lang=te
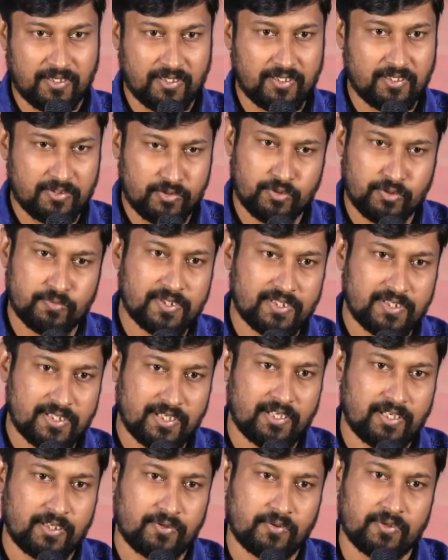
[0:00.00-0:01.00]

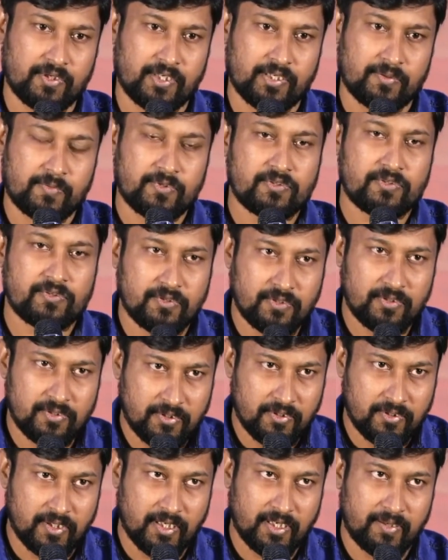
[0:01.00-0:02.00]
చూపించాలనుకున్నాము సో
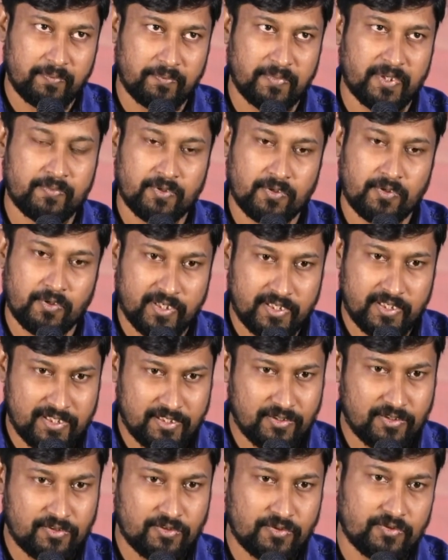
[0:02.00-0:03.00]
మేము
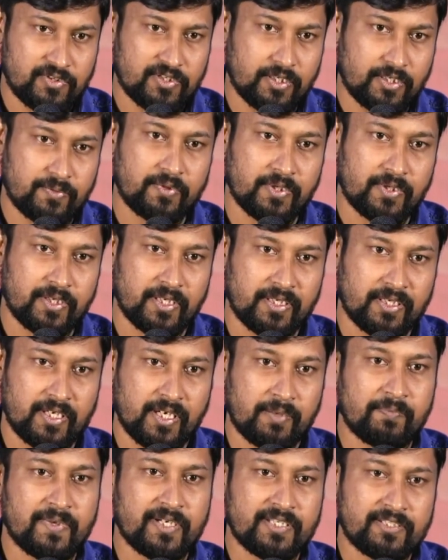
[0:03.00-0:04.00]
లొకేషన్స్ చూసేప్పుడు కానీ
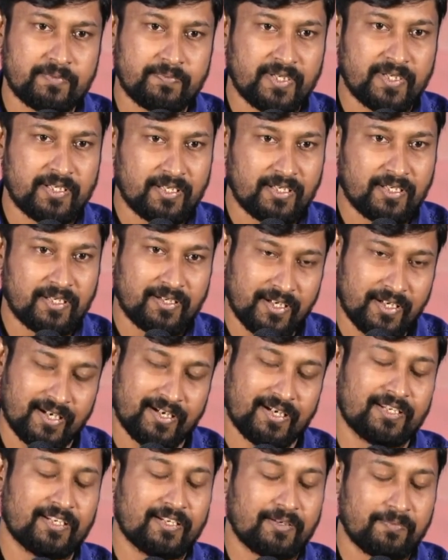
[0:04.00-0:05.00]
అంబాజీపేట నా
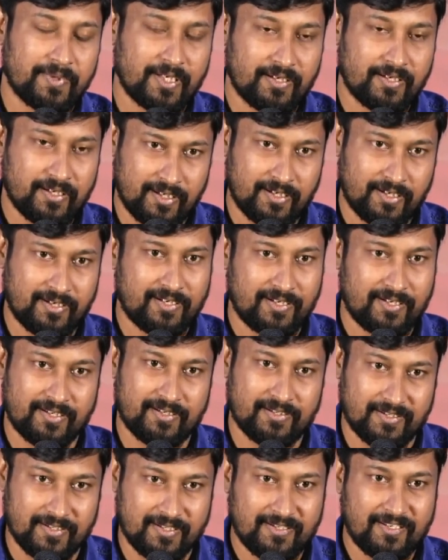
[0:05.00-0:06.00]
కథకి బాగా కనెక్ట్
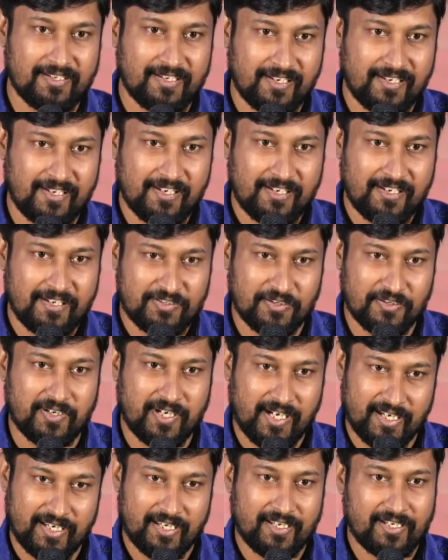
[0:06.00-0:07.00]
అయింది సో
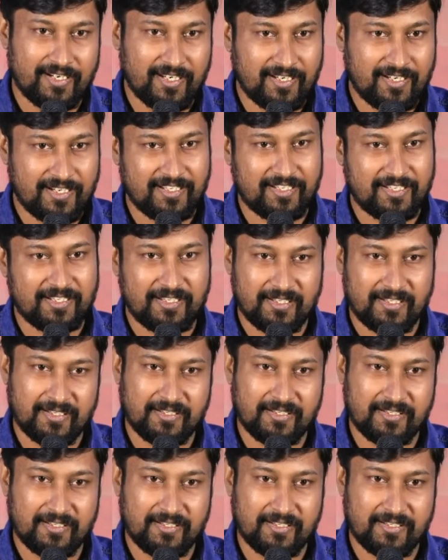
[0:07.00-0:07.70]
ఆ ఏరియా అనేది